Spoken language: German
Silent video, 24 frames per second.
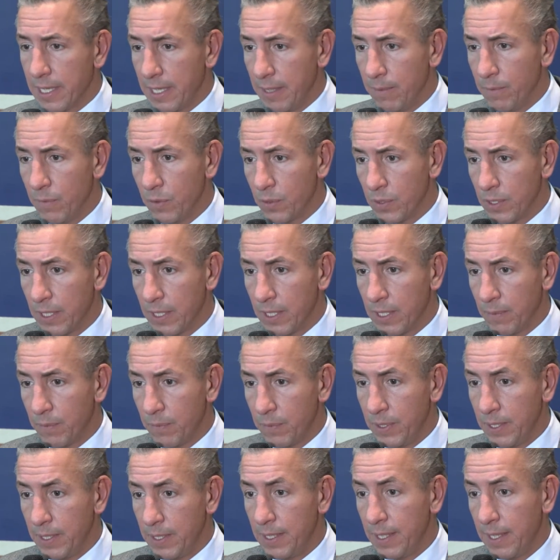
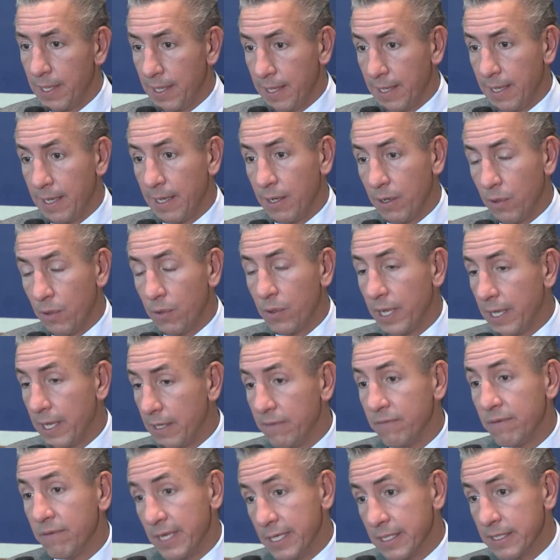Chemotherapie auch
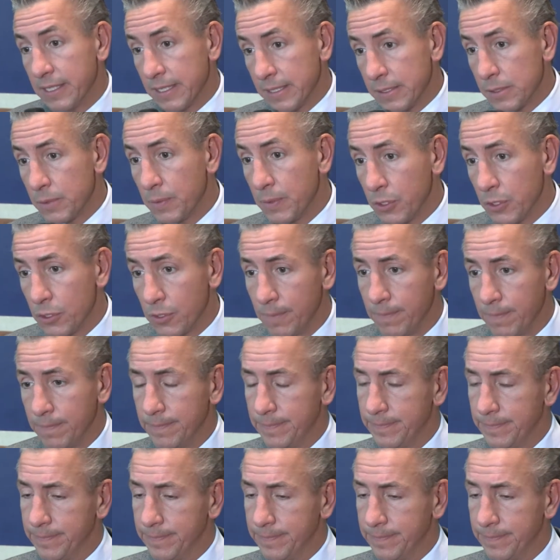eine Welt dazwischen.